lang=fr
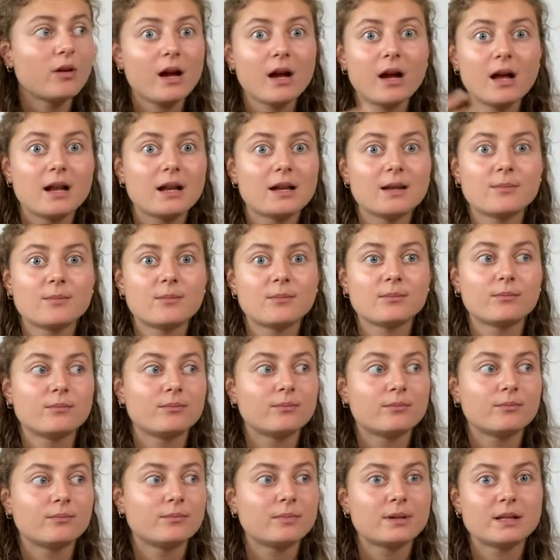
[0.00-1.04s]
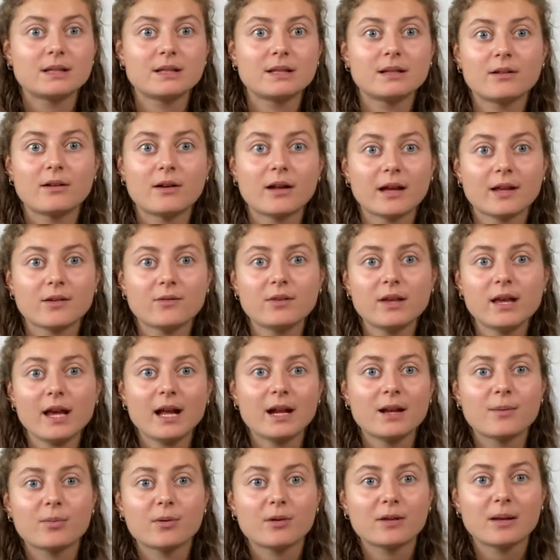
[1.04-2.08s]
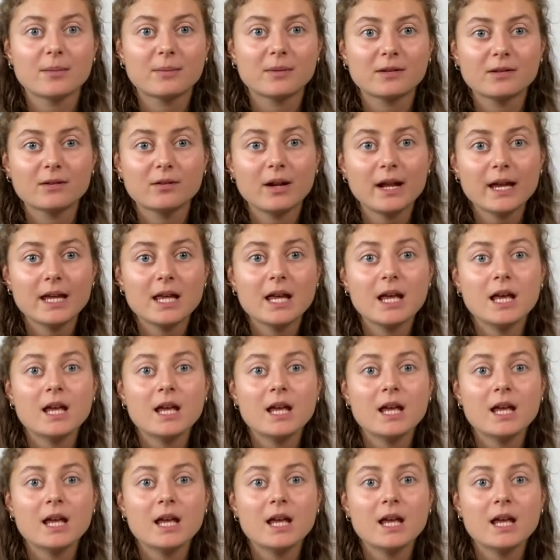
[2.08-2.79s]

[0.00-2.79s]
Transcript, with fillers: aller me baigner dans la rivière, aller prendre un bain de soleil.